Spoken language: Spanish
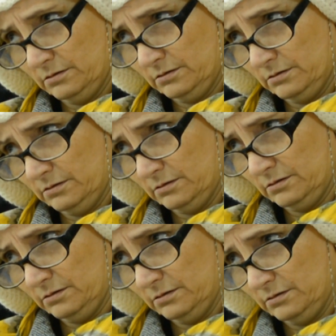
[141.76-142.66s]

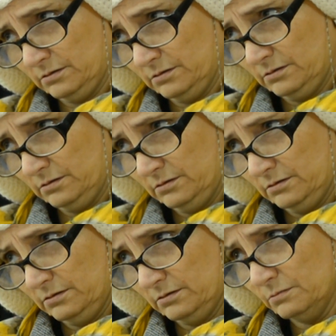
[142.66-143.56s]
¿Entiendes?
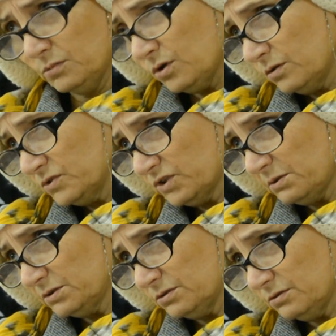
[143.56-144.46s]
¿Vos cómo
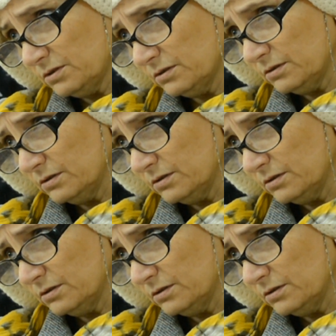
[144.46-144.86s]
sabes todo eso?